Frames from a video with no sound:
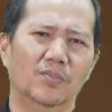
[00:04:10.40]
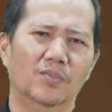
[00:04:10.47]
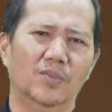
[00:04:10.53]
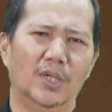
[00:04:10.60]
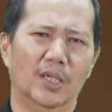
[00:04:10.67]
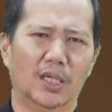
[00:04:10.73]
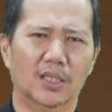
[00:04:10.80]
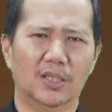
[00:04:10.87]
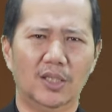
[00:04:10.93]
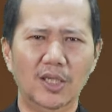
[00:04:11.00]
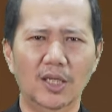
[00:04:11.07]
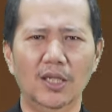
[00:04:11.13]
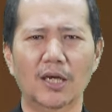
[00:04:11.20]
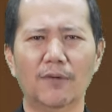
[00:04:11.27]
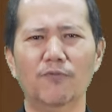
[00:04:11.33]
dengan
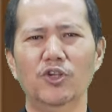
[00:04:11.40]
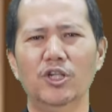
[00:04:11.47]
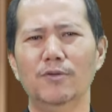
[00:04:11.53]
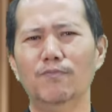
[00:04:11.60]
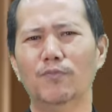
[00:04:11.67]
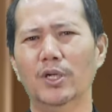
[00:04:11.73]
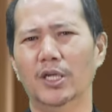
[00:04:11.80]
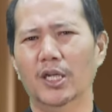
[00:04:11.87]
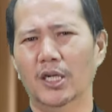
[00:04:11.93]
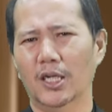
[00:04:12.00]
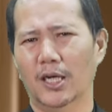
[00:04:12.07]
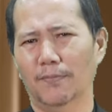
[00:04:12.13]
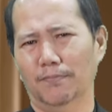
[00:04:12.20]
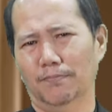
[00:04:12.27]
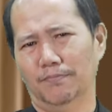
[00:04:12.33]
tidak menyimpan
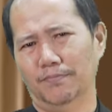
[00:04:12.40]
dendam